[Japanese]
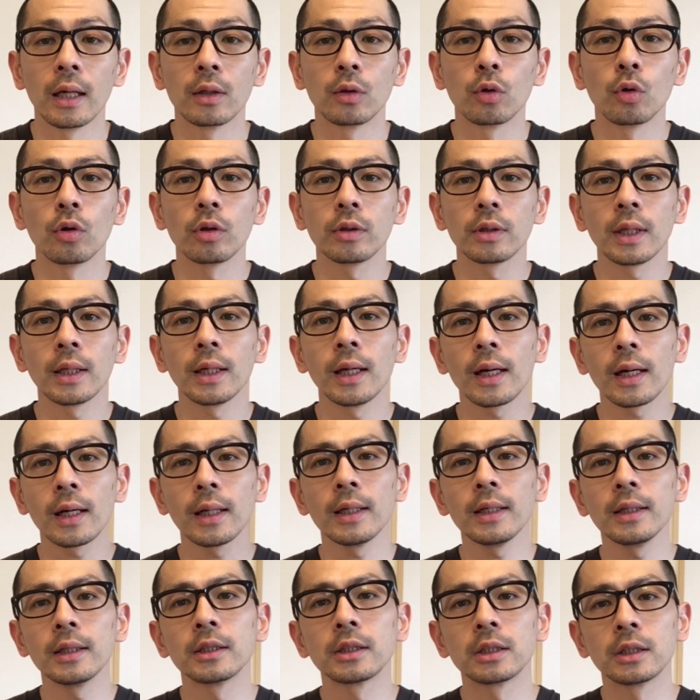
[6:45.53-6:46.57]
どういった流
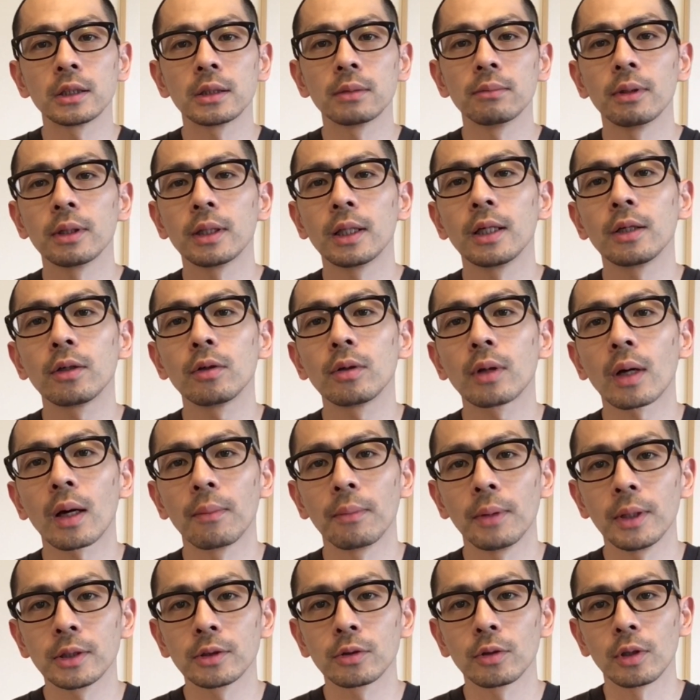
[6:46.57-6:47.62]
れで進めていくの
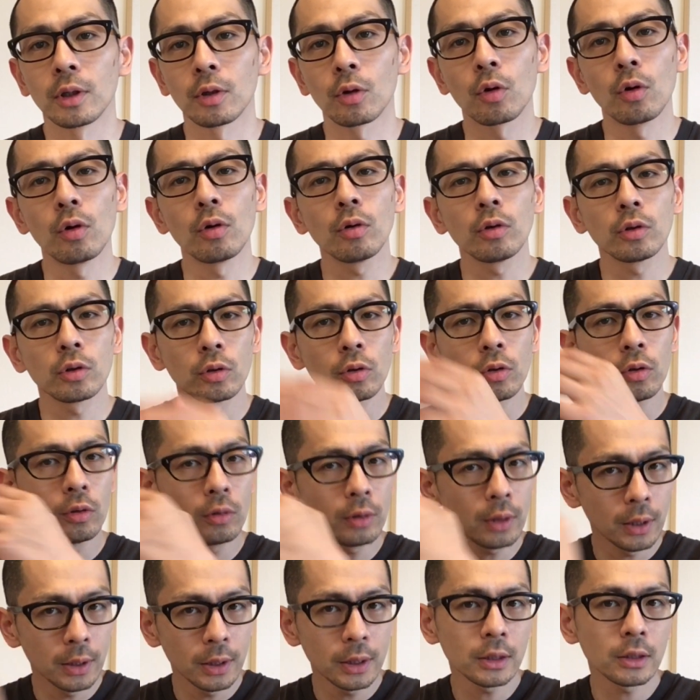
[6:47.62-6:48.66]
がベストで、今後どのよ
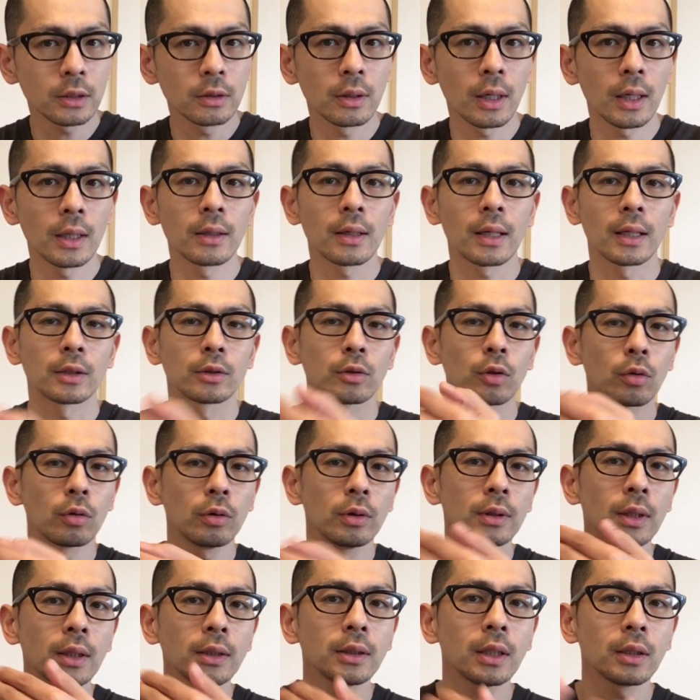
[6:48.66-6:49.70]
うなリスクがあるから、そ
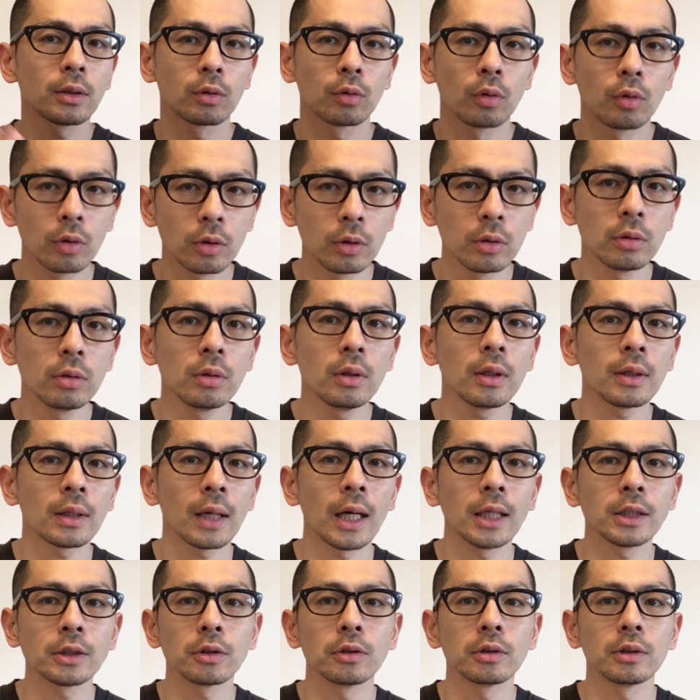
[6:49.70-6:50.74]
こに対してはどういうふうに
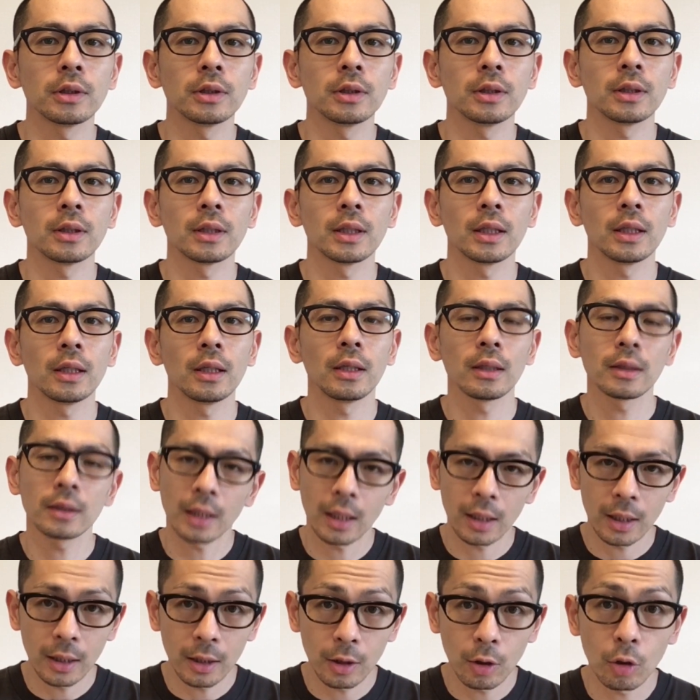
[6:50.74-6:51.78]
対処していっ
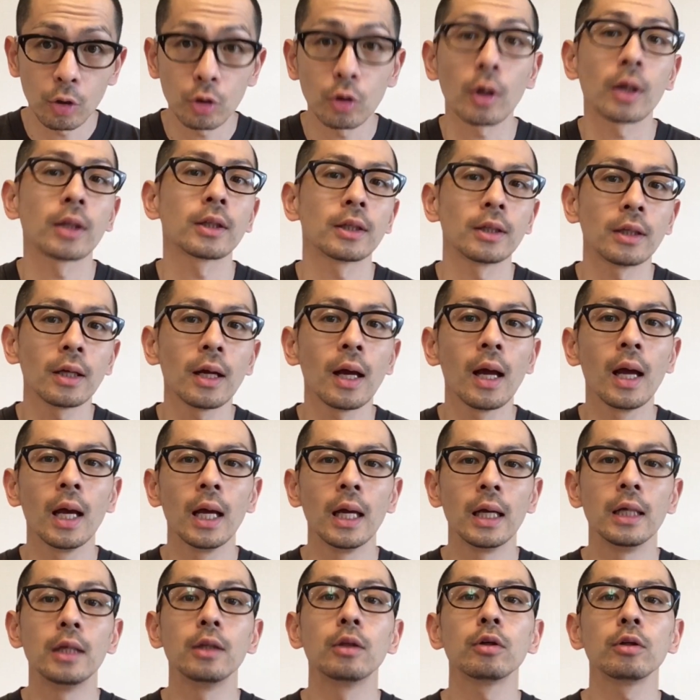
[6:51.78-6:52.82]
たらいいよとかってね、
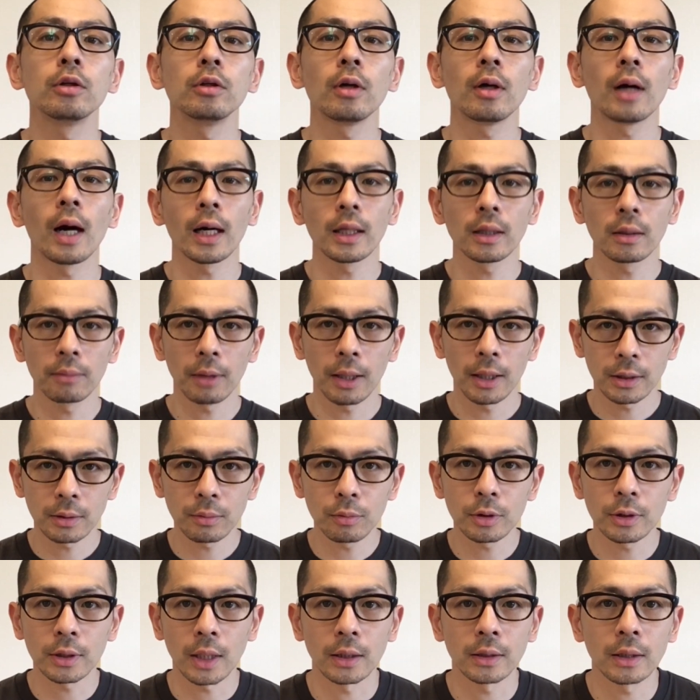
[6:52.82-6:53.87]
いろいろアドバイス
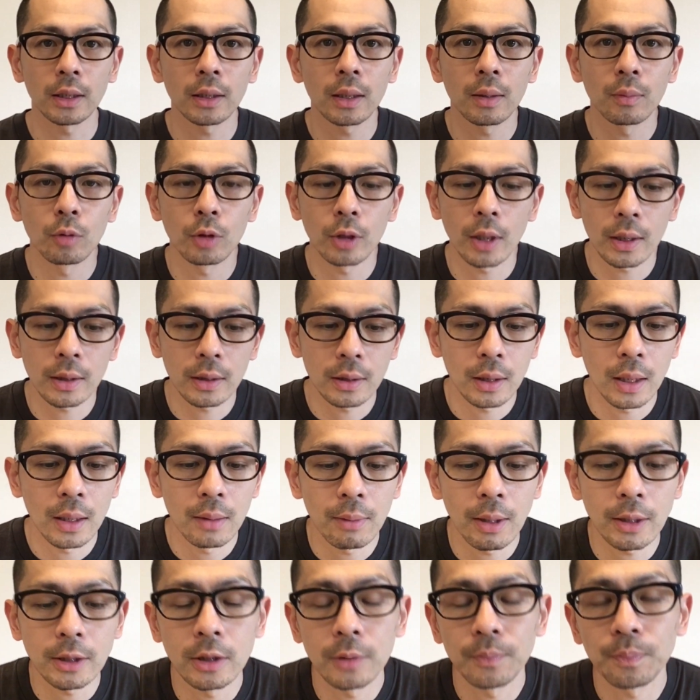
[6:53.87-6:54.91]
もさせてもらってい
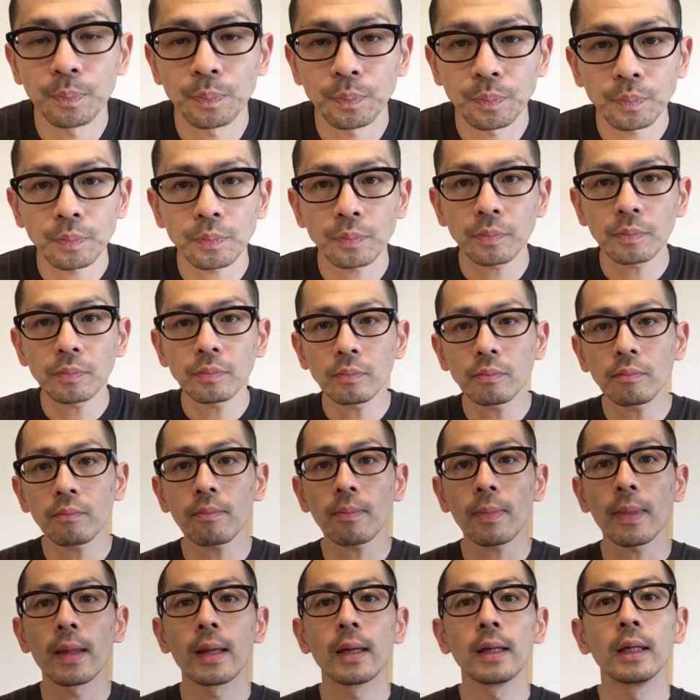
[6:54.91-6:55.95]
ます。
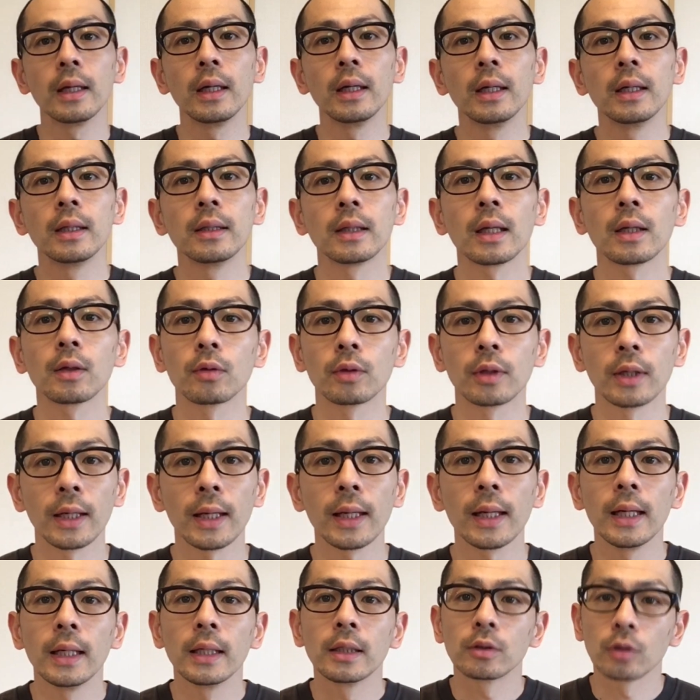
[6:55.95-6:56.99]
なので
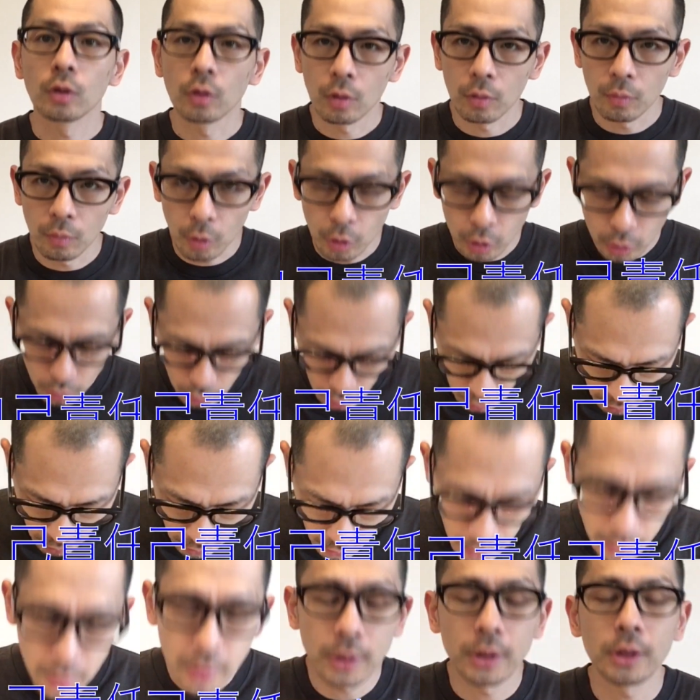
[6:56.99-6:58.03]
ね、もうとに
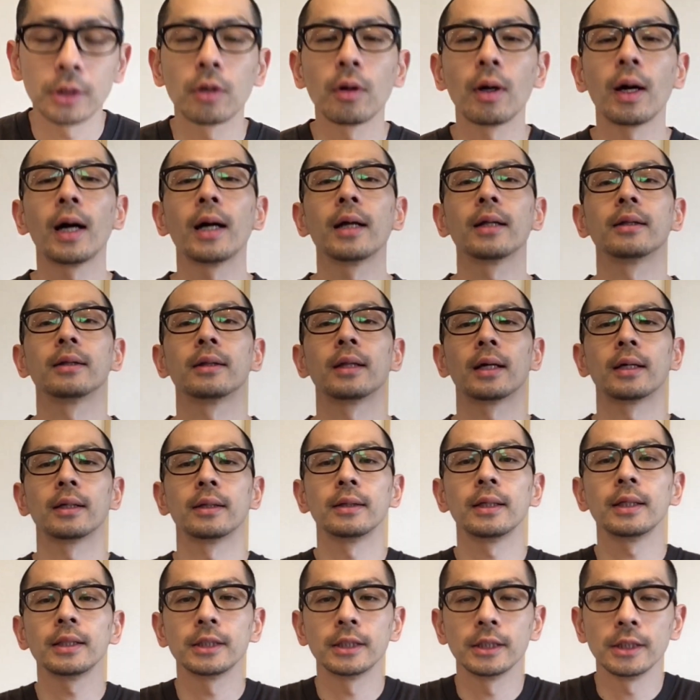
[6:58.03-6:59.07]
かく自己判
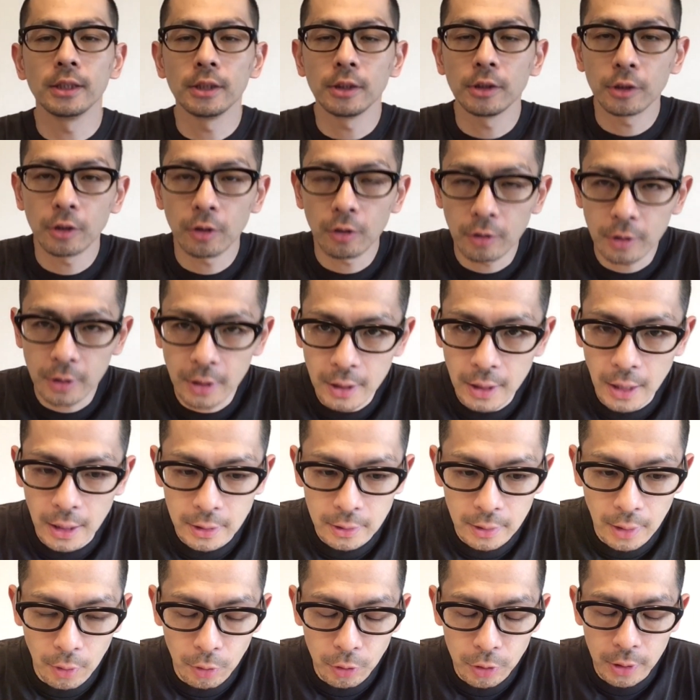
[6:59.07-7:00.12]
断で慎重に
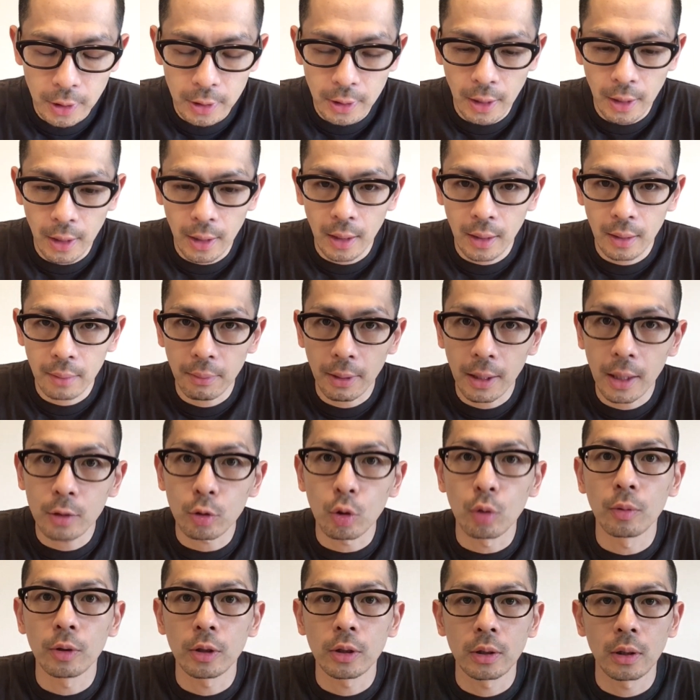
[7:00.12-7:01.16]
決断をしていただければな
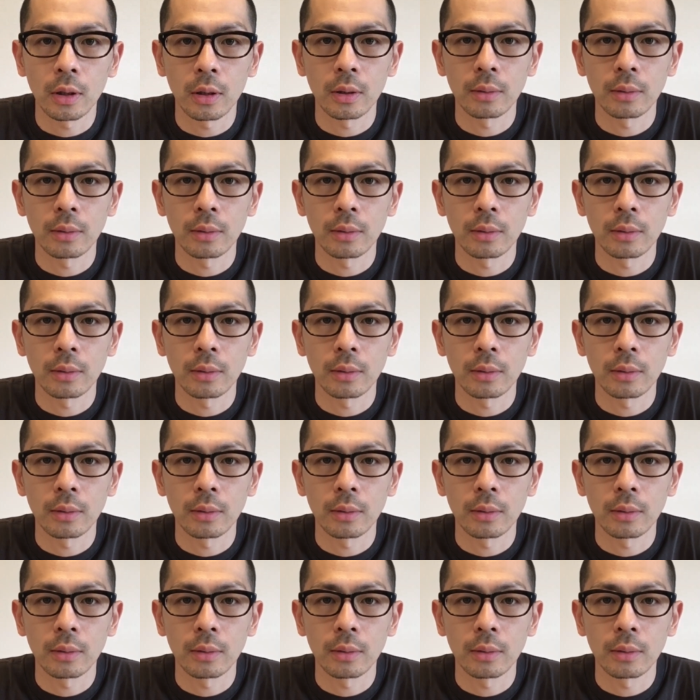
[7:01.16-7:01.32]
と思って